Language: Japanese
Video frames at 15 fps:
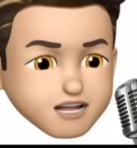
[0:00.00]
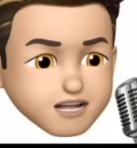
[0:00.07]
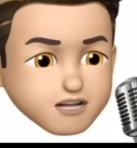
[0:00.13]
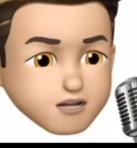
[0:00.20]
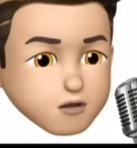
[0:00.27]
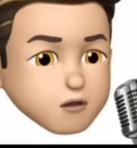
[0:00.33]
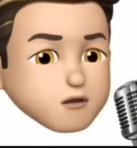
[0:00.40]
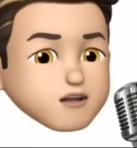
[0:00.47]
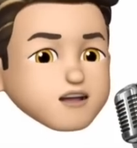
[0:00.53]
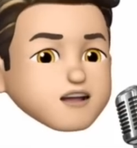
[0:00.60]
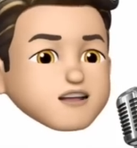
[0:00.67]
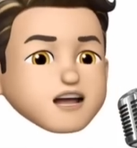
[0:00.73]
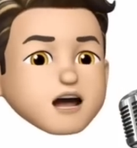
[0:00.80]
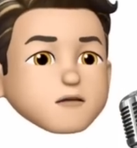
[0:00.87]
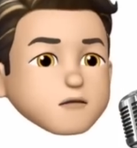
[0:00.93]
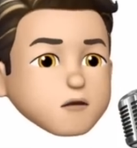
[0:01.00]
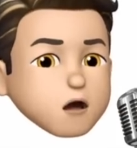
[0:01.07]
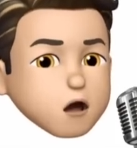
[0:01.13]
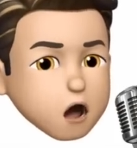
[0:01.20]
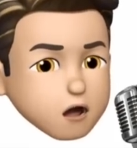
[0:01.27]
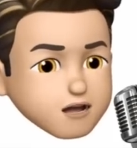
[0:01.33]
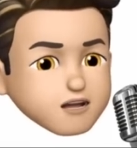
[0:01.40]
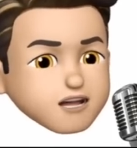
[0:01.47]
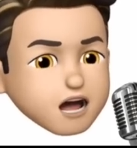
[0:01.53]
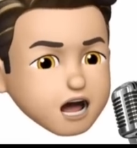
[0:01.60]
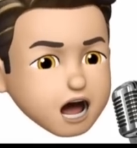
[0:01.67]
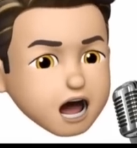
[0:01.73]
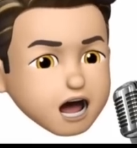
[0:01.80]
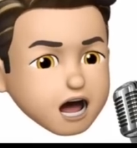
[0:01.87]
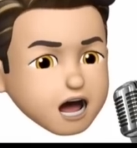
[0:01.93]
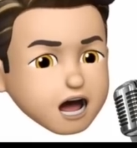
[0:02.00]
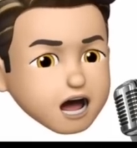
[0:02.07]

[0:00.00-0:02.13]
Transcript: そしてモーター、